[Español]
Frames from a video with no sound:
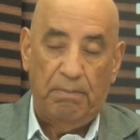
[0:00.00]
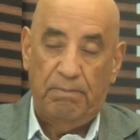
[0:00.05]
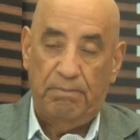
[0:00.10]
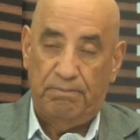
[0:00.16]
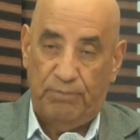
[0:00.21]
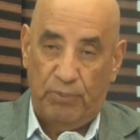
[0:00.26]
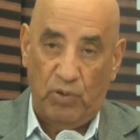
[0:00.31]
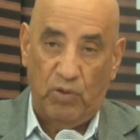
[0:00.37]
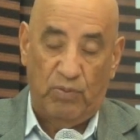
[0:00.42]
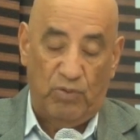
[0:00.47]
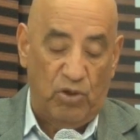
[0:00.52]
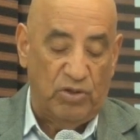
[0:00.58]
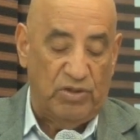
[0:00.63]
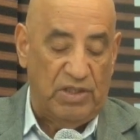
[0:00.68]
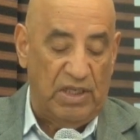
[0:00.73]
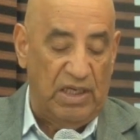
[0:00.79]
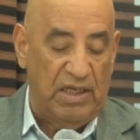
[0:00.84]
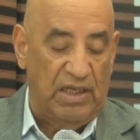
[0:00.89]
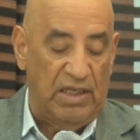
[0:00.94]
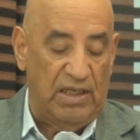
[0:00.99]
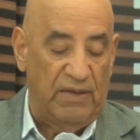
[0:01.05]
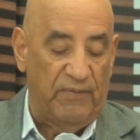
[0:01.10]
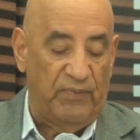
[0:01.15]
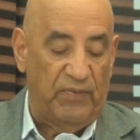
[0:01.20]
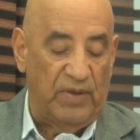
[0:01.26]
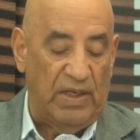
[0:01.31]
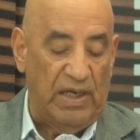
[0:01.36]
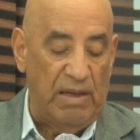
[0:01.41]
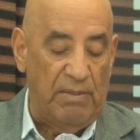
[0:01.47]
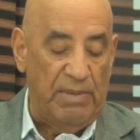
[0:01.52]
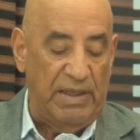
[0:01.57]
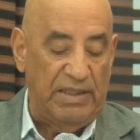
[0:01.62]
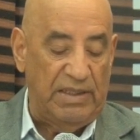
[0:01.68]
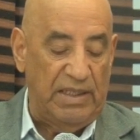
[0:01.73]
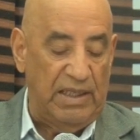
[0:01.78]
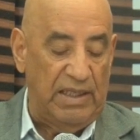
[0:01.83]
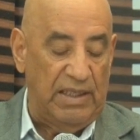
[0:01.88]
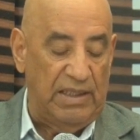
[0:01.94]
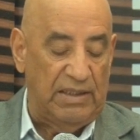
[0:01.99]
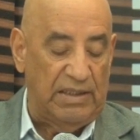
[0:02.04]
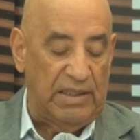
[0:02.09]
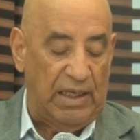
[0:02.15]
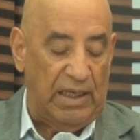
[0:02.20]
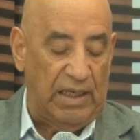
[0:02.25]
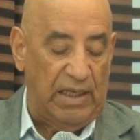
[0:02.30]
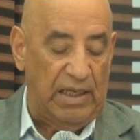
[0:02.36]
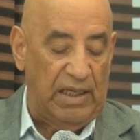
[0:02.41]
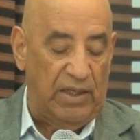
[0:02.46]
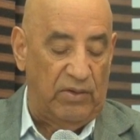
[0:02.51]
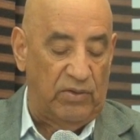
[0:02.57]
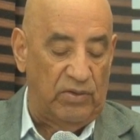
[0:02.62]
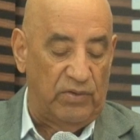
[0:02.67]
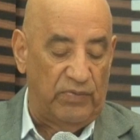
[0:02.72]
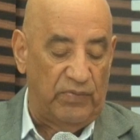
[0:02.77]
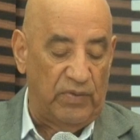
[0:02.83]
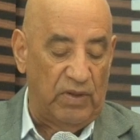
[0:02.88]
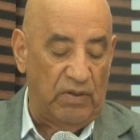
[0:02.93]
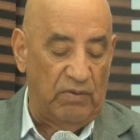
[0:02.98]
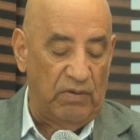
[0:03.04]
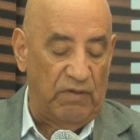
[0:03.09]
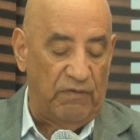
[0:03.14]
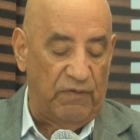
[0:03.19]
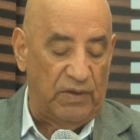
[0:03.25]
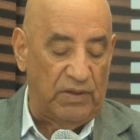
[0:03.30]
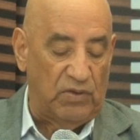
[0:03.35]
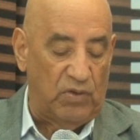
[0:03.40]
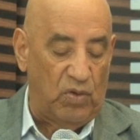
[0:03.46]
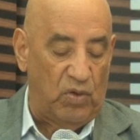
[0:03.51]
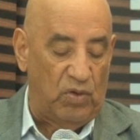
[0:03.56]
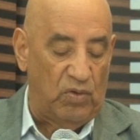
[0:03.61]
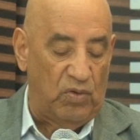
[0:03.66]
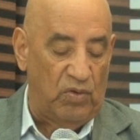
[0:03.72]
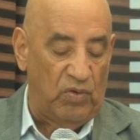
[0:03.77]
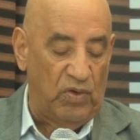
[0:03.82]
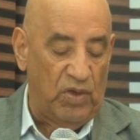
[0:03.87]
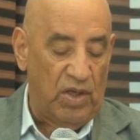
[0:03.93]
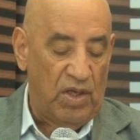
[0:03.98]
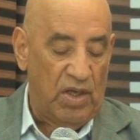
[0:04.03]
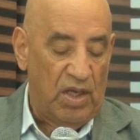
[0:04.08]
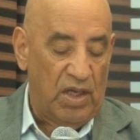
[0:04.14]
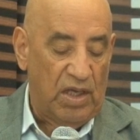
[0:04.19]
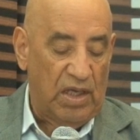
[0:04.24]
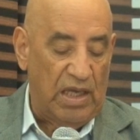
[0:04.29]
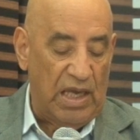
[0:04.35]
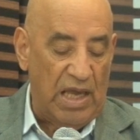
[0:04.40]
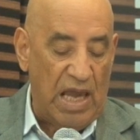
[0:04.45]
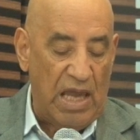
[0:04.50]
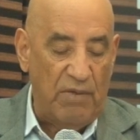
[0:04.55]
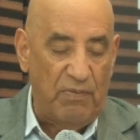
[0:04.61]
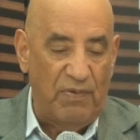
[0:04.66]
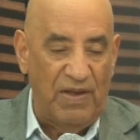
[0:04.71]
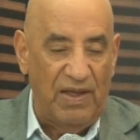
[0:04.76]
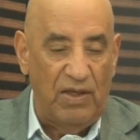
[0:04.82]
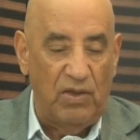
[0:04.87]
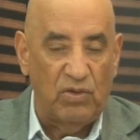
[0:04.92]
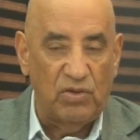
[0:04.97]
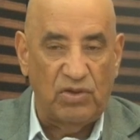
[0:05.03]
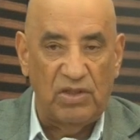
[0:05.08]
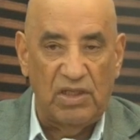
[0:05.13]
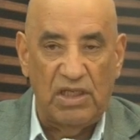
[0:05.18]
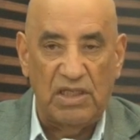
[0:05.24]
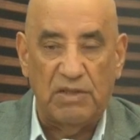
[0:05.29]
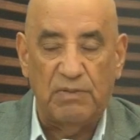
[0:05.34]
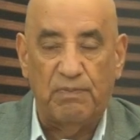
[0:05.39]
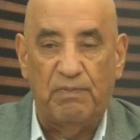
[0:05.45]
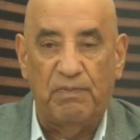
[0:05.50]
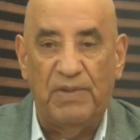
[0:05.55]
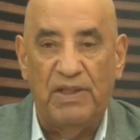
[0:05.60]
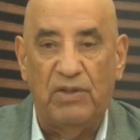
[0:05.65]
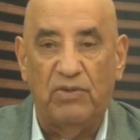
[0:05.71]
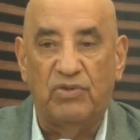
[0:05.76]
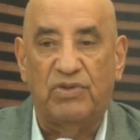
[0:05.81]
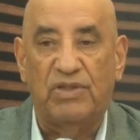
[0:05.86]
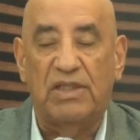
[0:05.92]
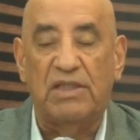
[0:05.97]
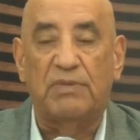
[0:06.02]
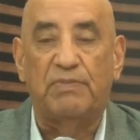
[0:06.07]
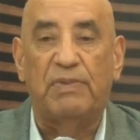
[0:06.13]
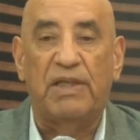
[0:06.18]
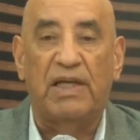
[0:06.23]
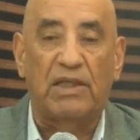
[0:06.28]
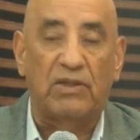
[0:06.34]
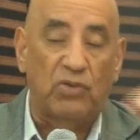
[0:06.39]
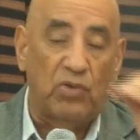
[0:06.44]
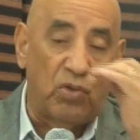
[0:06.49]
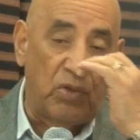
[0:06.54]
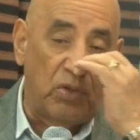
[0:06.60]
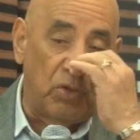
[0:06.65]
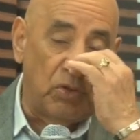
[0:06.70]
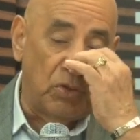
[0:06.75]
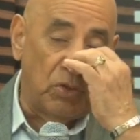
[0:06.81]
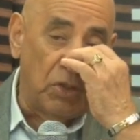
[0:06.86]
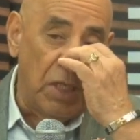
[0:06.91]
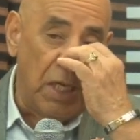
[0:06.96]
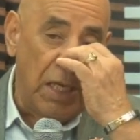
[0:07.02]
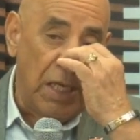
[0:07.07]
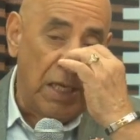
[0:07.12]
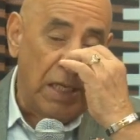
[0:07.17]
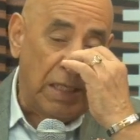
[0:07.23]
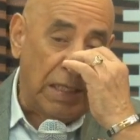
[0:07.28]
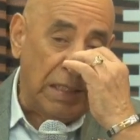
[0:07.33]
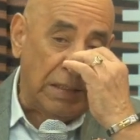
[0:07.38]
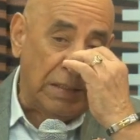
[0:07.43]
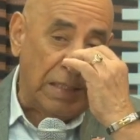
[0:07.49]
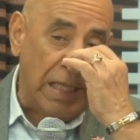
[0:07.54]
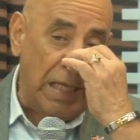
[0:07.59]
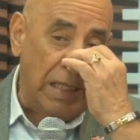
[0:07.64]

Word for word: por voz de Clemente Terrero, un infectólogo, que hay virus, virus respiratorios que están